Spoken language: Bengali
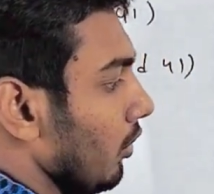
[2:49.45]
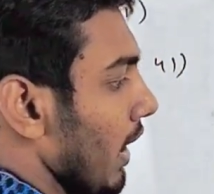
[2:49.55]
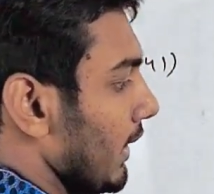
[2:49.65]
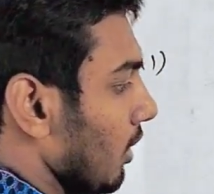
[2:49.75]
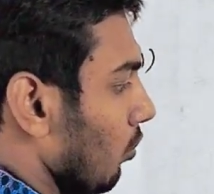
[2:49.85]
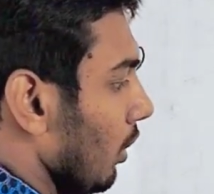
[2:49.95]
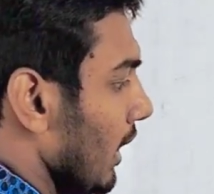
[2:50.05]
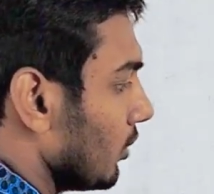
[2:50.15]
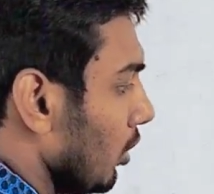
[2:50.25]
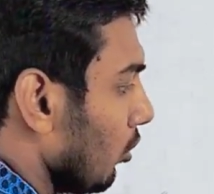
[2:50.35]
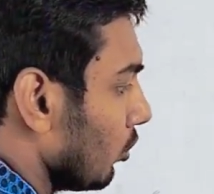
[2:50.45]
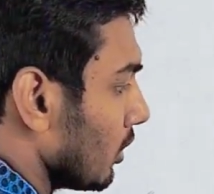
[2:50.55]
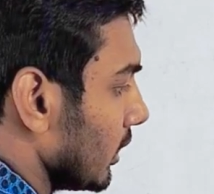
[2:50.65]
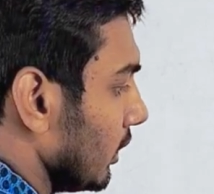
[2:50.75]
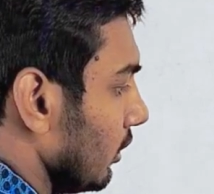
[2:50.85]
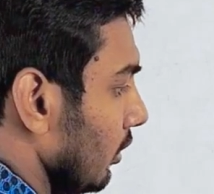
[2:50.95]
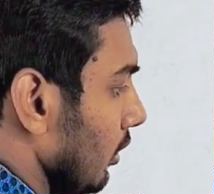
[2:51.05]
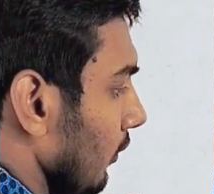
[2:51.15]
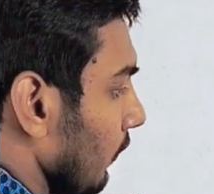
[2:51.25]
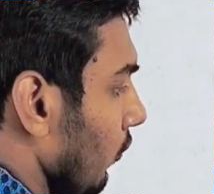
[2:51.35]
তো এইটা করলে অ্যাকচুয়ালি কত আসে
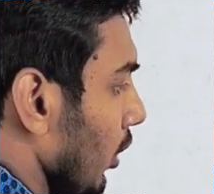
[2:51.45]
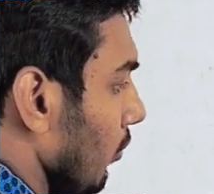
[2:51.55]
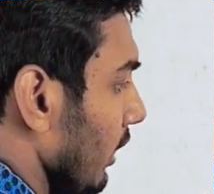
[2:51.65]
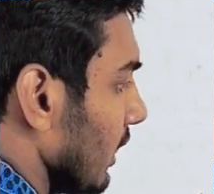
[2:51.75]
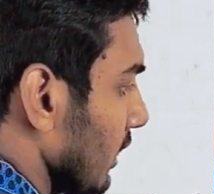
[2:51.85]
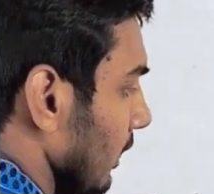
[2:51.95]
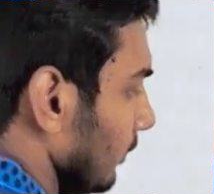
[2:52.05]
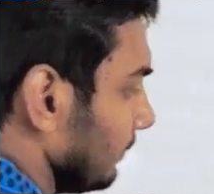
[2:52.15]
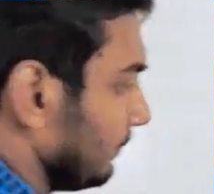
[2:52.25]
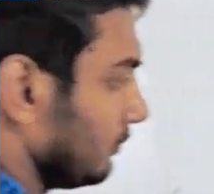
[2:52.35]
ফোর্টি ওয়ানই আসে না